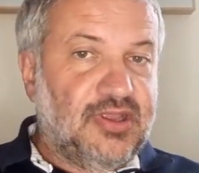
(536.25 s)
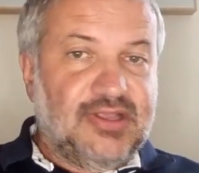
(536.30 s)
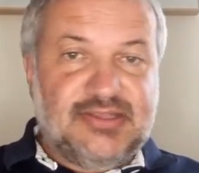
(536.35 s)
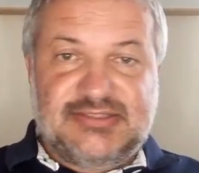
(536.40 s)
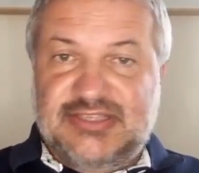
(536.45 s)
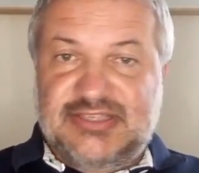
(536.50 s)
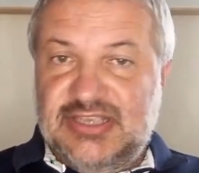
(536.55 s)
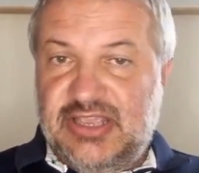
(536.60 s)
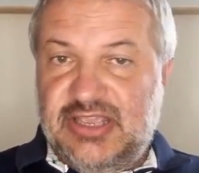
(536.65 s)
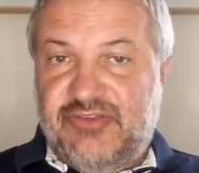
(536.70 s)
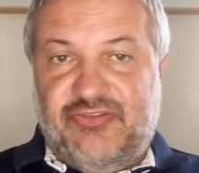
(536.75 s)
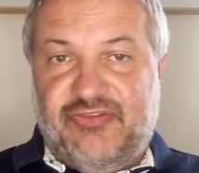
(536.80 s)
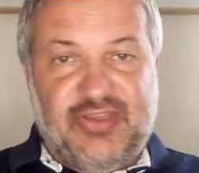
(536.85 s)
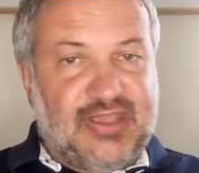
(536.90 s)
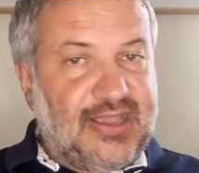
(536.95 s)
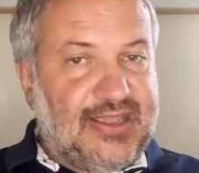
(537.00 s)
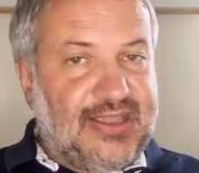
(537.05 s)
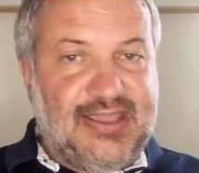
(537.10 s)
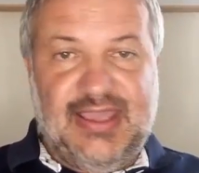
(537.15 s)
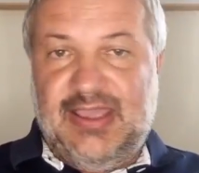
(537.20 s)

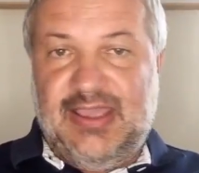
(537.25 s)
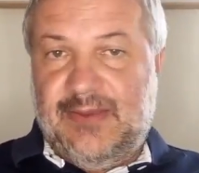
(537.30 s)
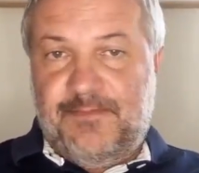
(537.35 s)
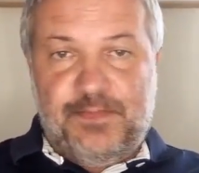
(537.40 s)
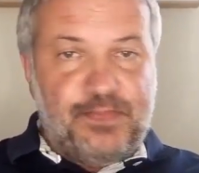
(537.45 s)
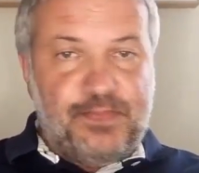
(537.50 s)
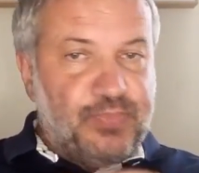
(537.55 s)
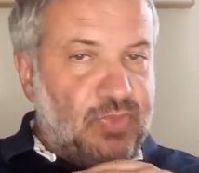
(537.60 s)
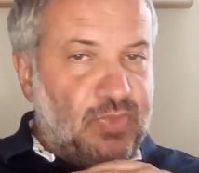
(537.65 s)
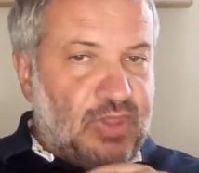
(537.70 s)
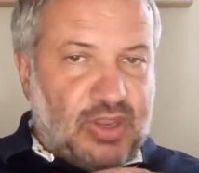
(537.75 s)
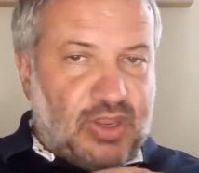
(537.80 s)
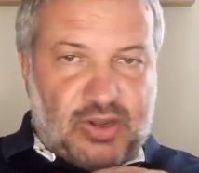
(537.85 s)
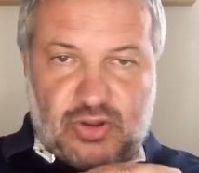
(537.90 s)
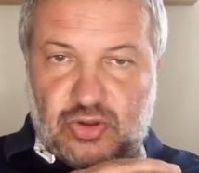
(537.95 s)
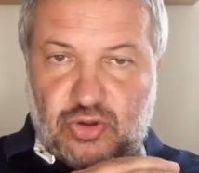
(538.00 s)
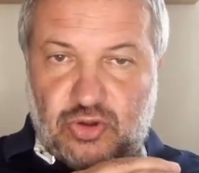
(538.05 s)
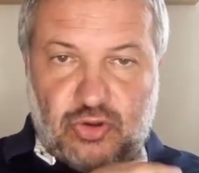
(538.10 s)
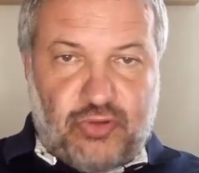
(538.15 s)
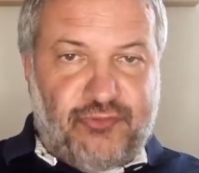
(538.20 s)
significa che
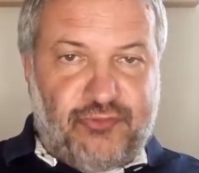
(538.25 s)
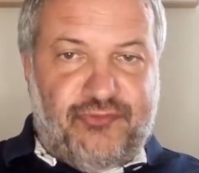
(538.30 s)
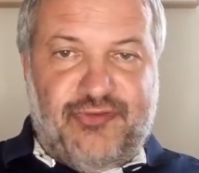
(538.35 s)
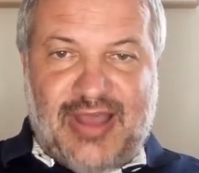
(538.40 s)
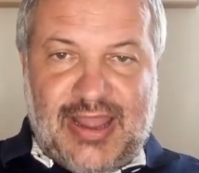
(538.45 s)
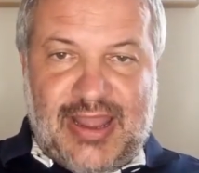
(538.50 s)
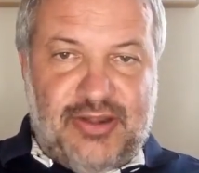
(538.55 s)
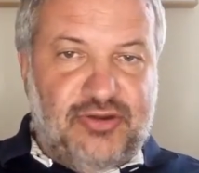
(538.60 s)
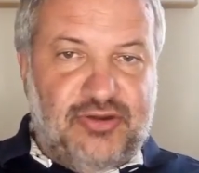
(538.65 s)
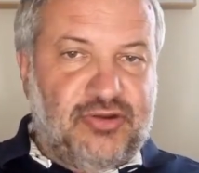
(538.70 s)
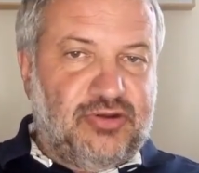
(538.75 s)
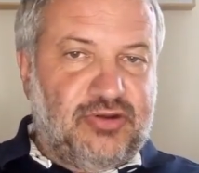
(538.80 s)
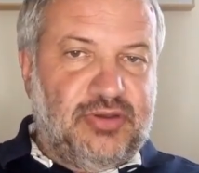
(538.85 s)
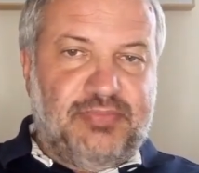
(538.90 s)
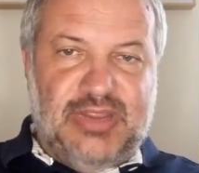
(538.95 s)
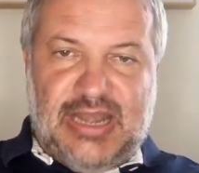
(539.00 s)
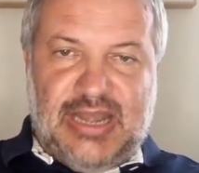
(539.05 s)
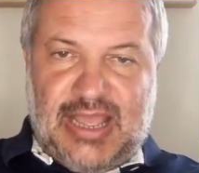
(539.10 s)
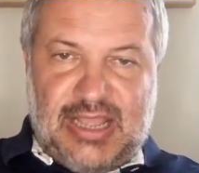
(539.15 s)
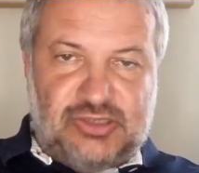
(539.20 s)
non fanno il
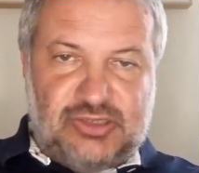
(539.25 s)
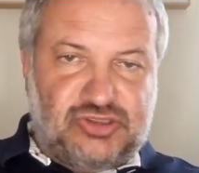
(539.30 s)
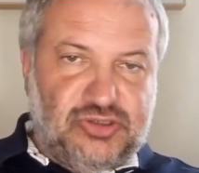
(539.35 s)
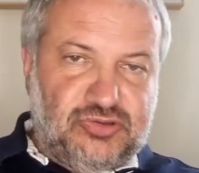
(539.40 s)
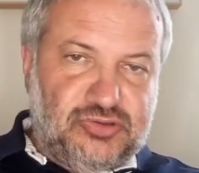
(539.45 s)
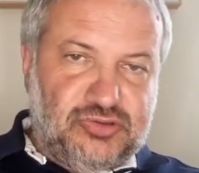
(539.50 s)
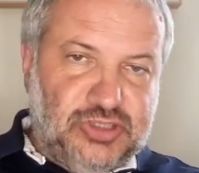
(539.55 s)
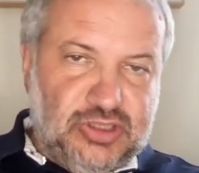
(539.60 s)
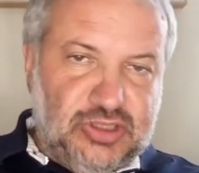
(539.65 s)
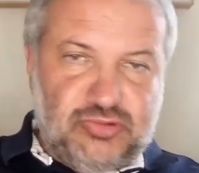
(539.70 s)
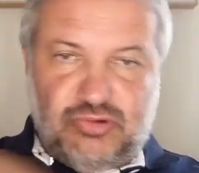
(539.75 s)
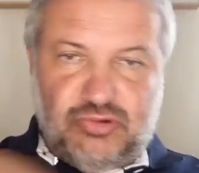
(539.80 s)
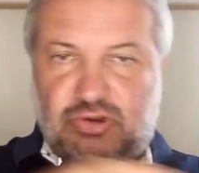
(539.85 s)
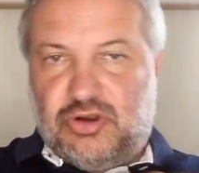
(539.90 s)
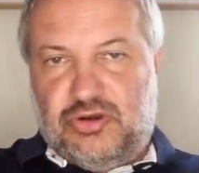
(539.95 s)
bilancio, non deducono